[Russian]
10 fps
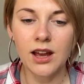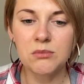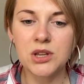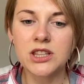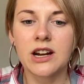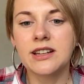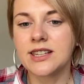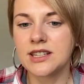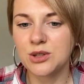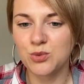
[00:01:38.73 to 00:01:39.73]
Мне
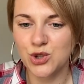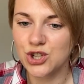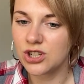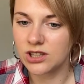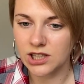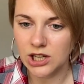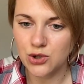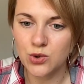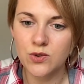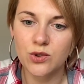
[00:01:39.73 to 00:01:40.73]
нравится один мужчина, я
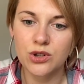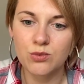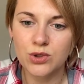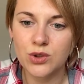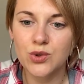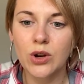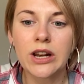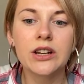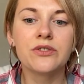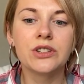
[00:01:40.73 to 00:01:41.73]
чувствую к нему
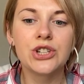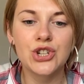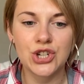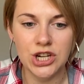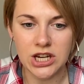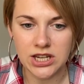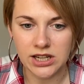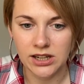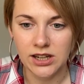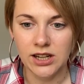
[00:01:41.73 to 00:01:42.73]
сексуальное
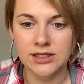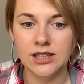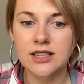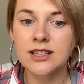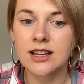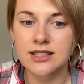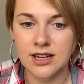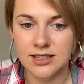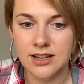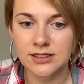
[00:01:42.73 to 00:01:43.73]
влечение. Так
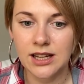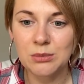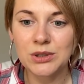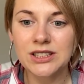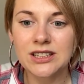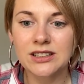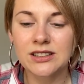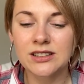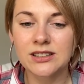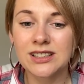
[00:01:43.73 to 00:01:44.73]
сказать, когда мы на,
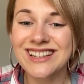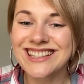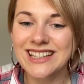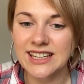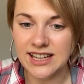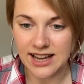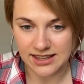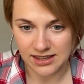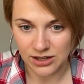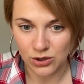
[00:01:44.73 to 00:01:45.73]
на
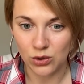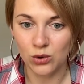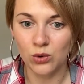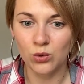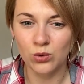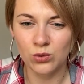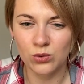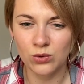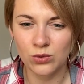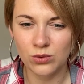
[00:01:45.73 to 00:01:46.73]
расстоянии, ну,
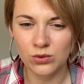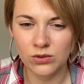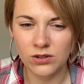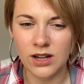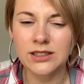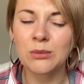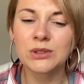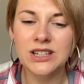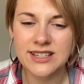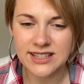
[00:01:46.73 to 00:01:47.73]
когда мы
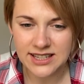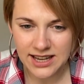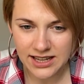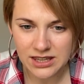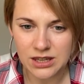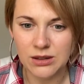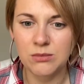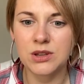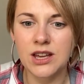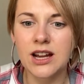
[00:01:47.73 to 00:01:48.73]
на расстоянии,
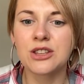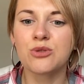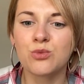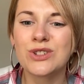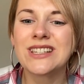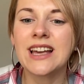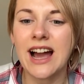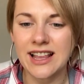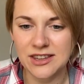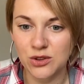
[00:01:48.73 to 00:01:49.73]
меня к нему
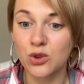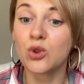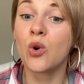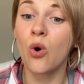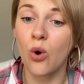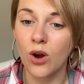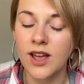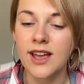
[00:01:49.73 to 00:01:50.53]
тянет. Но